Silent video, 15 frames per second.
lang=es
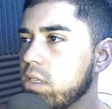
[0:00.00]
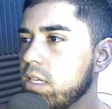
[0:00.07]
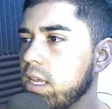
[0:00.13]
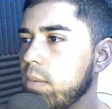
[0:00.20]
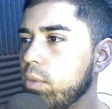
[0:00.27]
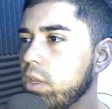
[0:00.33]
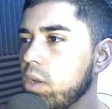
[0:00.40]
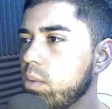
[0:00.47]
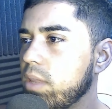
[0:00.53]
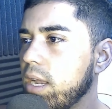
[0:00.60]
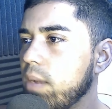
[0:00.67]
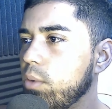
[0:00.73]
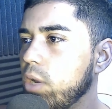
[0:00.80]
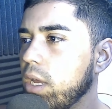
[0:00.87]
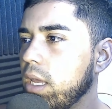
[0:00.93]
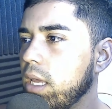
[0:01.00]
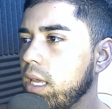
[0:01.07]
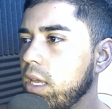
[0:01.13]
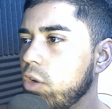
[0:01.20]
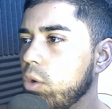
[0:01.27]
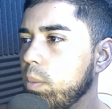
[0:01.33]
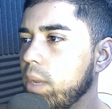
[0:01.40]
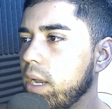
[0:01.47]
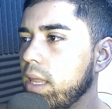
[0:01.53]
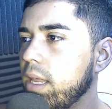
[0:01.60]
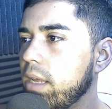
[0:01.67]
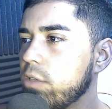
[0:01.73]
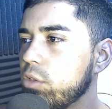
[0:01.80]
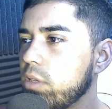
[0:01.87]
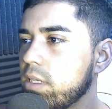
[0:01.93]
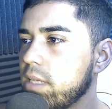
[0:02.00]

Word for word: sí ya podríamos darle por aquí y copiar la dirección de